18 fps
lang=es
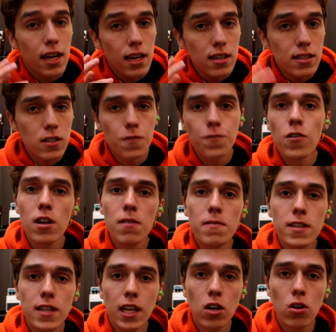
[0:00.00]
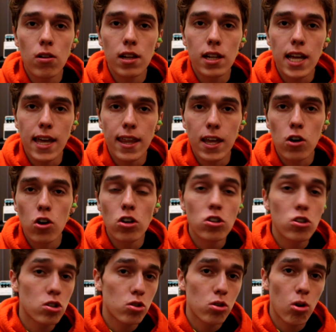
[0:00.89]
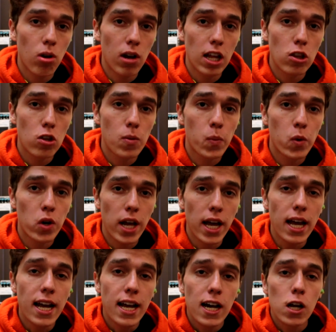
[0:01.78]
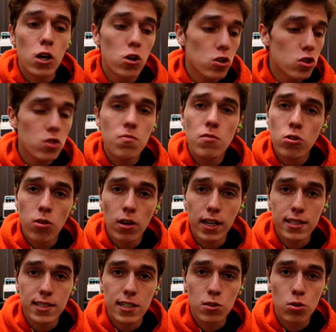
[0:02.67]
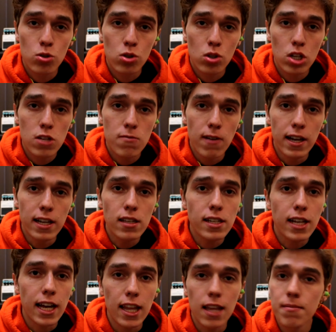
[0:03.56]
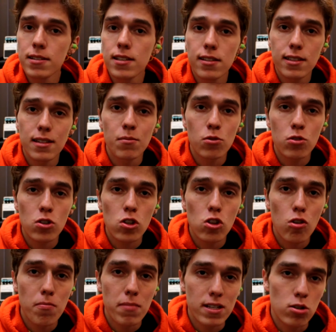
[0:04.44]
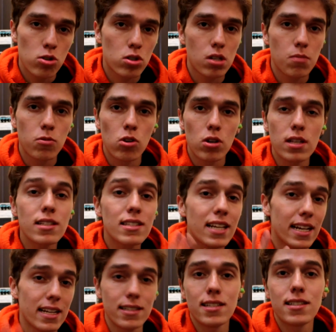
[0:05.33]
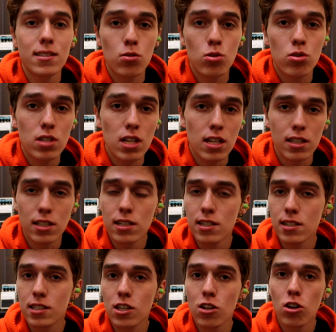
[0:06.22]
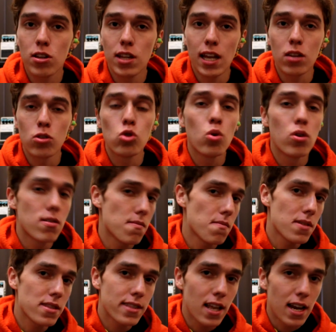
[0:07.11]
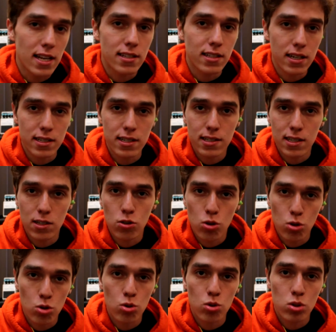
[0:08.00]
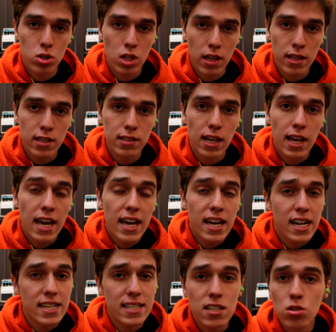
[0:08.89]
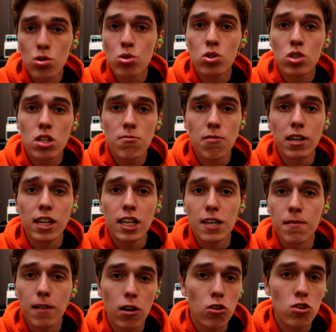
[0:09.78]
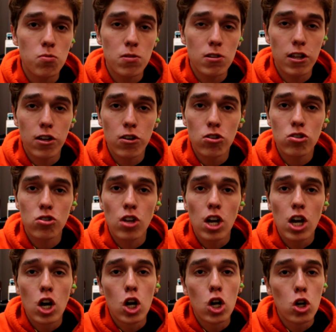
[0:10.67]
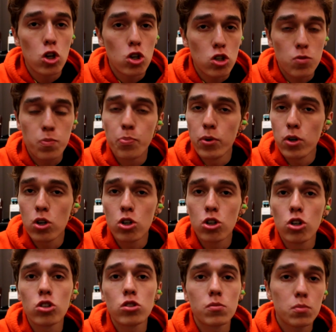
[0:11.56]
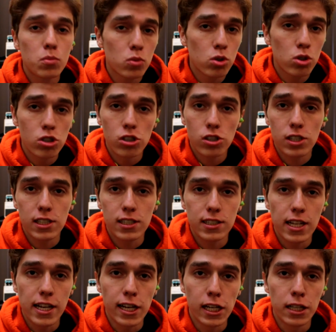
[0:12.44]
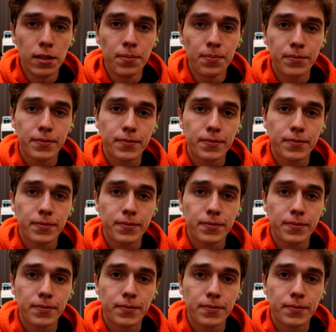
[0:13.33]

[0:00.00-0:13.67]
Este fue el video del día de hoy, yo soy Rolando Mora, los invito a que se suscriban, cada vez estamos siendo más suscriptores, gracias a ustedes, les quiero dar nuevamente las gracias a todos ustedes que se suscriben, que ven los videos, los pocos, muchos que sean,